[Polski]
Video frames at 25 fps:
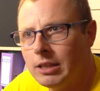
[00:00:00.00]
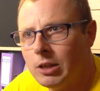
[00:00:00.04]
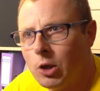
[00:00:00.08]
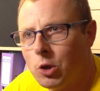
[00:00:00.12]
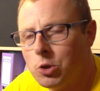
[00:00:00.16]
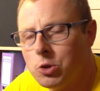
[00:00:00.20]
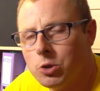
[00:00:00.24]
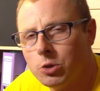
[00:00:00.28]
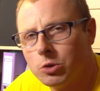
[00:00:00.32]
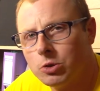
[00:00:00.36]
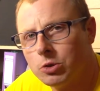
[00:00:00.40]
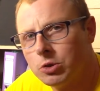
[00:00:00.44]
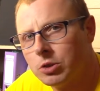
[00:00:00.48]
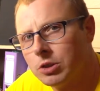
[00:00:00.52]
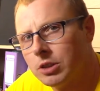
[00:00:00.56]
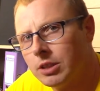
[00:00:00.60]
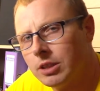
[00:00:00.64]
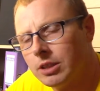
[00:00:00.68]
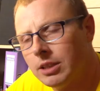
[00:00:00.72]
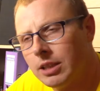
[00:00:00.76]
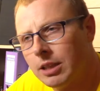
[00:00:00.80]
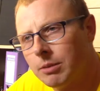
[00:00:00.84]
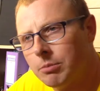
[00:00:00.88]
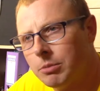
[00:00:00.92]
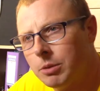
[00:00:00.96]
Chodzi o to,
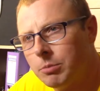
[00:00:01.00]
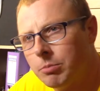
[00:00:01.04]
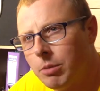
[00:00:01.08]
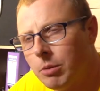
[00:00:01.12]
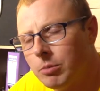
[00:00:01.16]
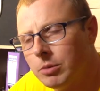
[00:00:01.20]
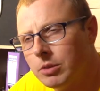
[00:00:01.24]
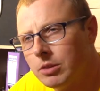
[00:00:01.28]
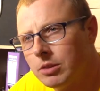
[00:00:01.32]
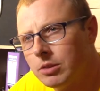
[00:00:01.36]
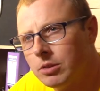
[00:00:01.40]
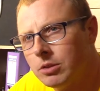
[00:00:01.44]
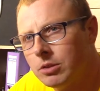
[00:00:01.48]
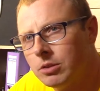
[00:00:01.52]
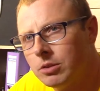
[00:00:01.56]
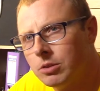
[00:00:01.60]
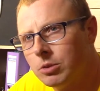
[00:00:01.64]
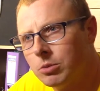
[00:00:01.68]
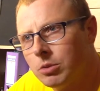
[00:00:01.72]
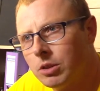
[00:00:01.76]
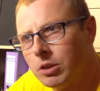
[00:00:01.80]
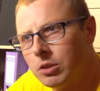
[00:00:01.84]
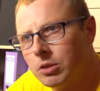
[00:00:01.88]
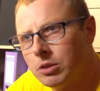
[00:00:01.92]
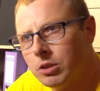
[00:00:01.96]
że jakby pomysł,
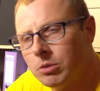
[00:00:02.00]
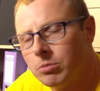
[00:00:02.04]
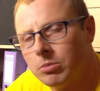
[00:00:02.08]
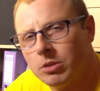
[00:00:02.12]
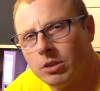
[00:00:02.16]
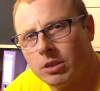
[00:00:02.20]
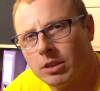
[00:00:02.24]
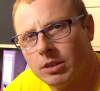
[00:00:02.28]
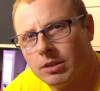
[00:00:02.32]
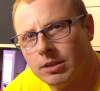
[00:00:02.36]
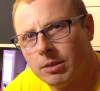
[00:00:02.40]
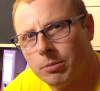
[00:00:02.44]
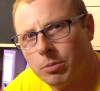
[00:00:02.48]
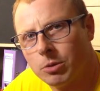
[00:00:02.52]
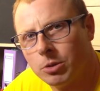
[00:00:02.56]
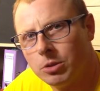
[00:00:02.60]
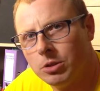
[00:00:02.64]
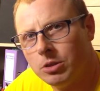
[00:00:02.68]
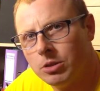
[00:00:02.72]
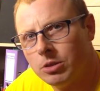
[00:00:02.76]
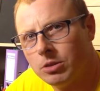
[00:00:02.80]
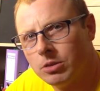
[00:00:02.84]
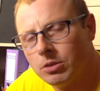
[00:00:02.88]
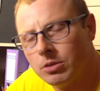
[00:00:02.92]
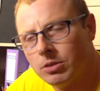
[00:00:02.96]
do którego chciałbym Cię teraz
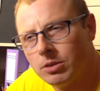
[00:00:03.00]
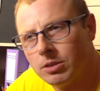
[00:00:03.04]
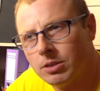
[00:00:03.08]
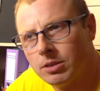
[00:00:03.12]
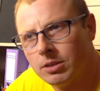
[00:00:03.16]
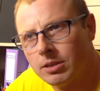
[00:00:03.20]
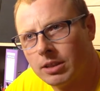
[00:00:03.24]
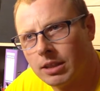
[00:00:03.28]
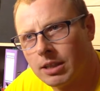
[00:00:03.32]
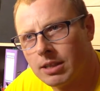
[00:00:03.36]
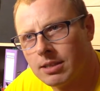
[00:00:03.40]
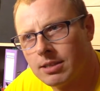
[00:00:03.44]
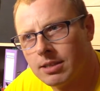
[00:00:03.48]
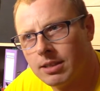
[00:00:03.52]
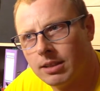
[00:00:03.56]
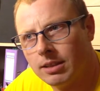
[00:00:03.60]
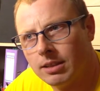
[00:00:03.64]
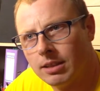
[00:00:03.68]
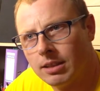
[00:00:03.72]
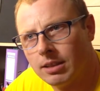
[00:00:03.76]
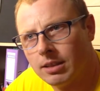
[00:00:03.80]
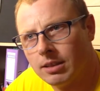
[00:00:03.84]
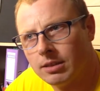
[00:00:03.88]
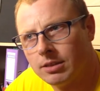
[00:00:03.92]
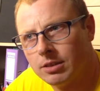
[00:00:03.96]
zaprosić, to jest taka
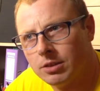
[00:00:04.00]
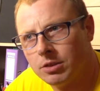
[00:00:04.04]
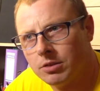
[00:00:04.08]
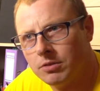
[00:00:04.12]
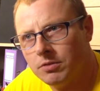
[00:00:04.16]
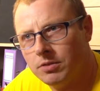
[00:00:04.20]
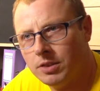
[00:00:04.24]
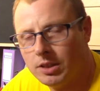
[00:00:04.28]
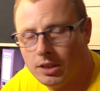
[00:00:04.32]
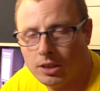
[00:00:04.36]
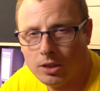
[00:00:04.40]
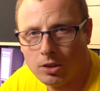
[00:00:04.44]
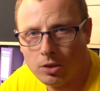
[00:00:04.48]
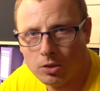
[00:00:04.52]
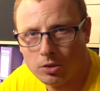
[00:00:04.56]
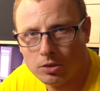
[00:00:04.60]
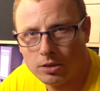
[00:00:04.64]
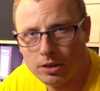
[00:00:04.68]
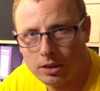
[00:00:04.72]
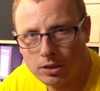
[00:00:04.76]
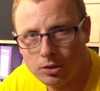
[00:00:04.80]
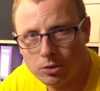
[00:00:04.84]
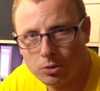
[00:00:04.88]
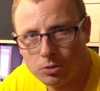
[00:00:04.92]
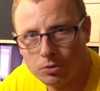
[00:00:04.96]
seria też wideo
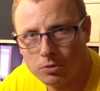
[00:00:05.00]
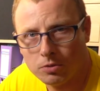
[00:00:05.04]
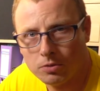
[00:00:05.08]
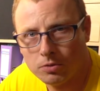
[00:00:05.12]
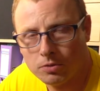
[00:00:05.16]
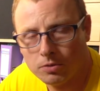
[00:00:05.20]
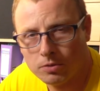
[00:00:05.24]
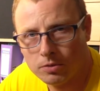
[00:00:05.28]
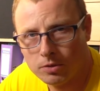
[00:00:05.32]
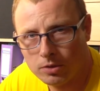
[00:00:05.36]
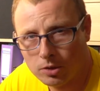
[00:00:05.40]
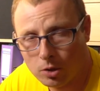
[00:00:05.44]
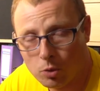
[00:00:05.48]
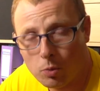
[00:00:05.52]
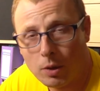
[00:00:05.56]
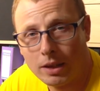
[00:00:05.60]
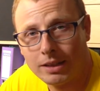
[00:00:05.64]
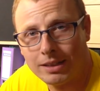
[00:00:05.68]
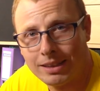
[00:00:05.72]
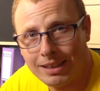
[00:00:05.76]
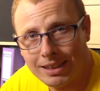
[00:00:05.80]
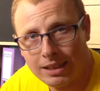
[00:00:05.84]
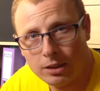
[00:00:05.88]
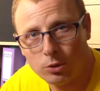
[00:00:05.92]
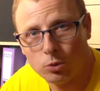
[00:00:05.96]
testów,
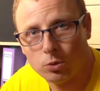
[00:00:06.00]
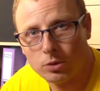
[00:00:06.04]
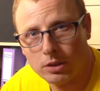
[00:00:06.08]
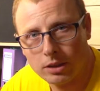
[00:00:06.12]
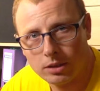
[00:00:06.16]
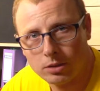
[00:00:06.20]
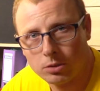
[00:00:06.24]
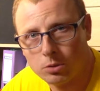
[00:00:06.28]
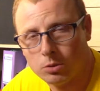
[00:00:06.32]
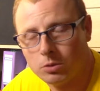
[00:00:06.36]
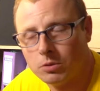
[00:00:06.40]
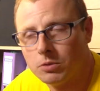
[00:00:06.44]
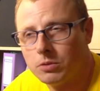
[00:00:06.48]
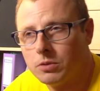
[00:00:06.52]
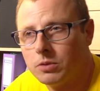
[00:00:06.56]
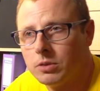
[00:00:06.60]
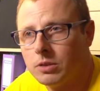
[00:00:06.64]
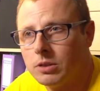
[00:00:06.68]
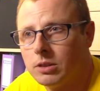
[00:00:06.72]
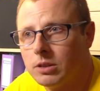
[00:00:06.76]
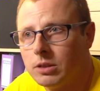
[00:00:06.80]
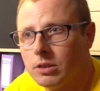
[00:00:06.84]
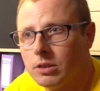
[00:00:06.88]
dokładnie edu testów, e,